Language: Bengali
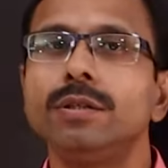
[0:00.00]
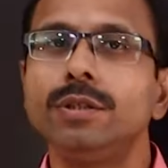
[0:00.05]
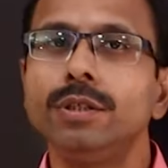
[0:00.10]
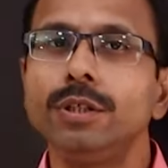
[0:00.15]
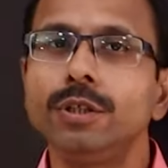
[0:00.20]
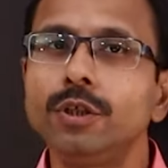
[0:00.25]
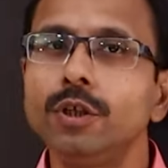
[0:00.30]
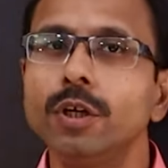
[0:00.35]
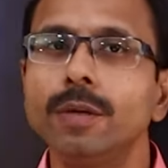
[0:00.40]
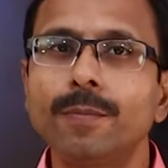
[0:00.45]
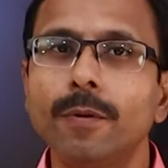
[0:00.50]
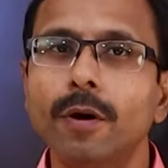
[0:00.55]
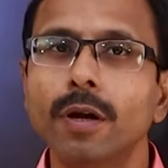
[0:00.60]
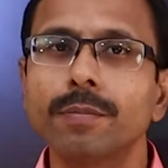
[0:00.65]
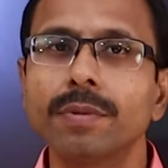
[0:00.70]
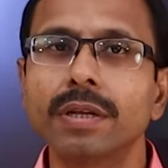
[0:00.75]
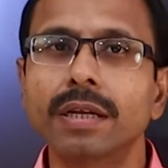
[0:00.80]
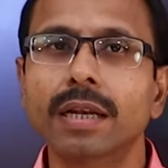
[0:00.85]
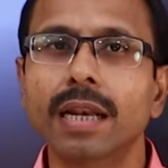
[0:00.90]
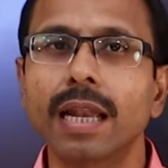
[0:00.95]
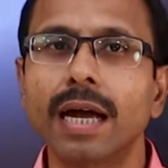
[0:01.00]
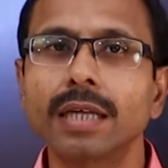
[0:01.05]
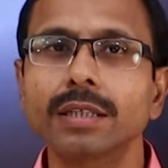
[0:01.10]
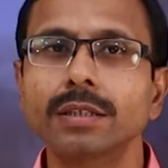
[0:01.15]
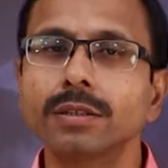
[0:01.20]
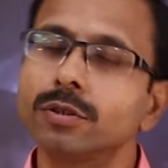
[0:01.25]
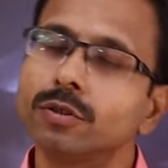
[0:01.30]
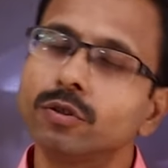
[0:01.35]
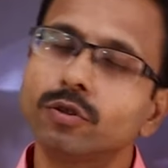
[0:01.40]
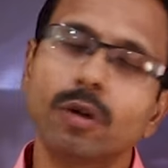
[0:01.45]
দ্বিতীয় পর্বের ক্লাস
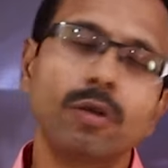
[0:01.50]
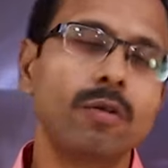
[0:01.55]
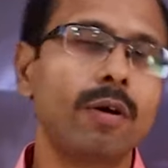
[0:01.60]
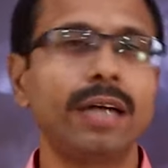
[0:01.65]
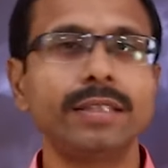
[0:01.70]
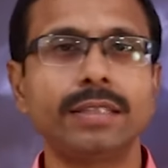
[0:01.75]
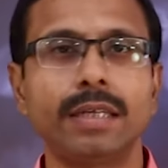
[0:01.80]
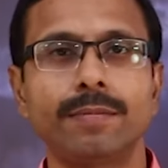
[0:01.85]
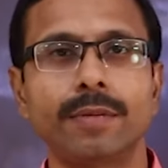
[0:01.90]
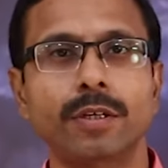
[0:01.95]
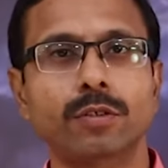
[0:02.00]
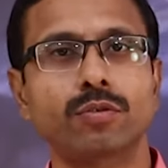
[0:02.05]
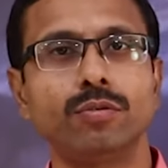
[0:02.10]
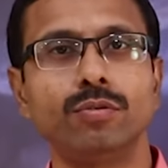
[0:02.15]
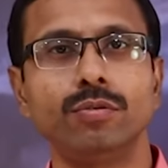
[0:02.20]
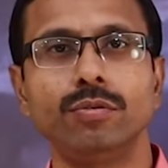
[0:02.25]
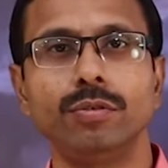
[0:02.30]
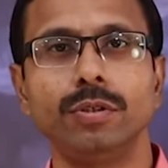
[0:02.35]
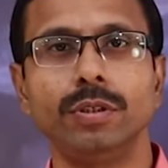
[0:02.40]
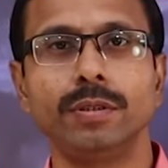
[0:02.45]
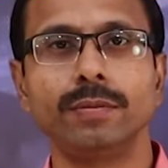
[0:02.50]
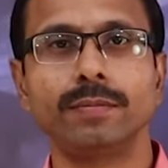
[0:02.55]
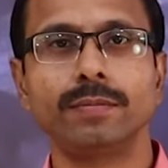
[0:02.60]
চলো আজ আমরা শুরু করি